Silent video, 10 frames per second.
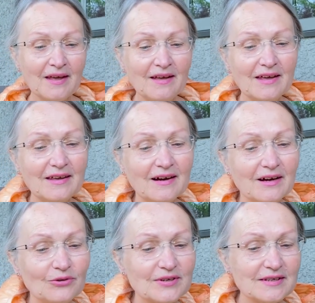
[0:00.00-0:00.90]
Я
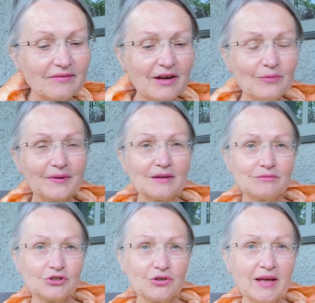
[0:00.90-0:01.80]
карту оставляю,
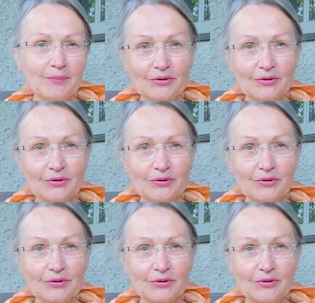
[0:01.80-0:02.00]
потому что я